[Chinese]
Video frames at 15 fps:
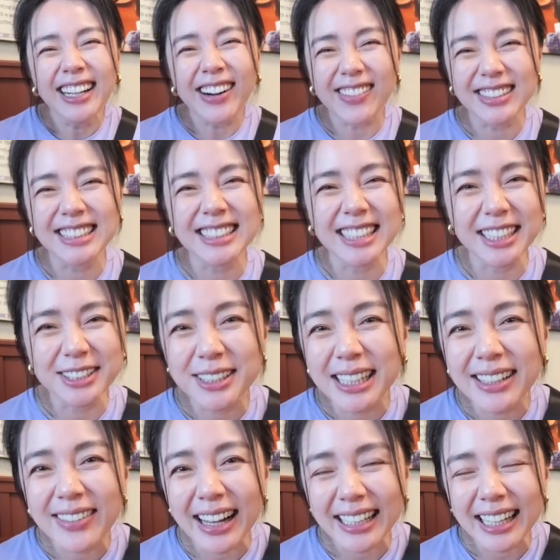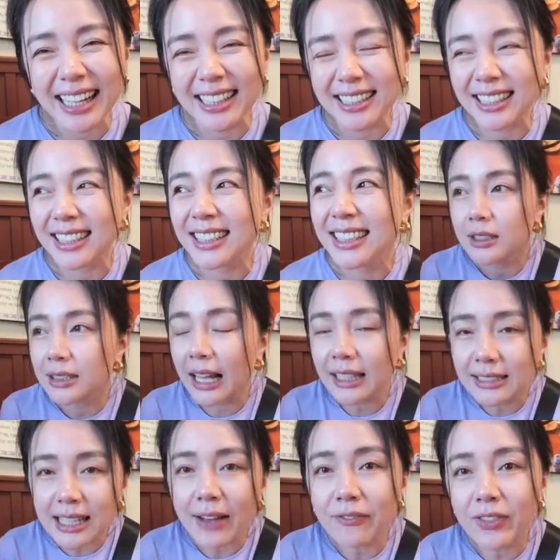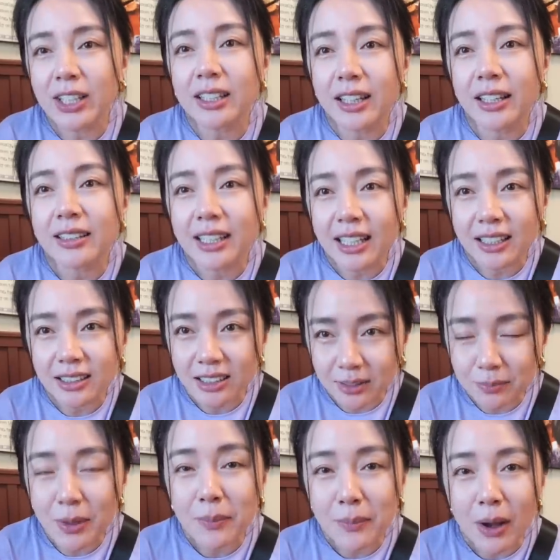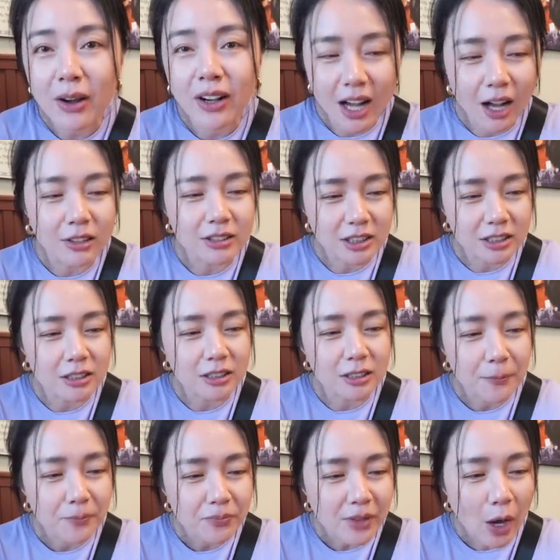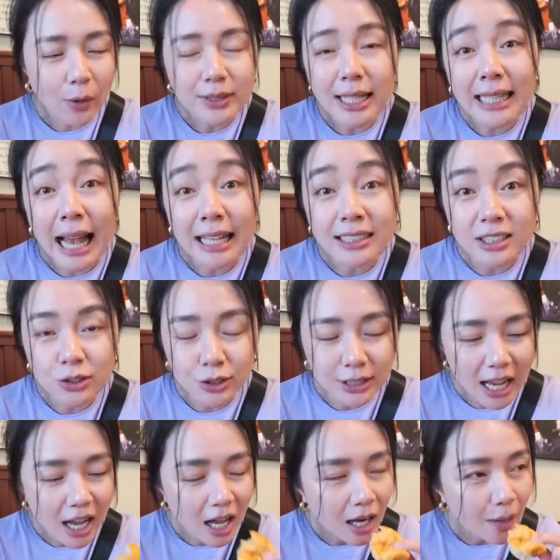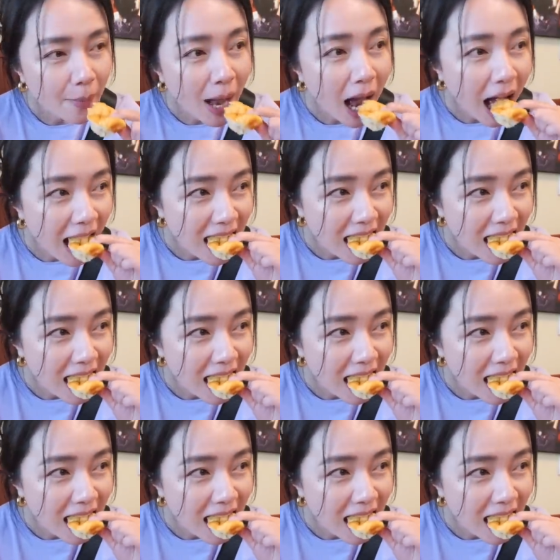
我们之前住200那里的那一家分店，那个面包很好吃。好，我再打一资讯栏好了吧。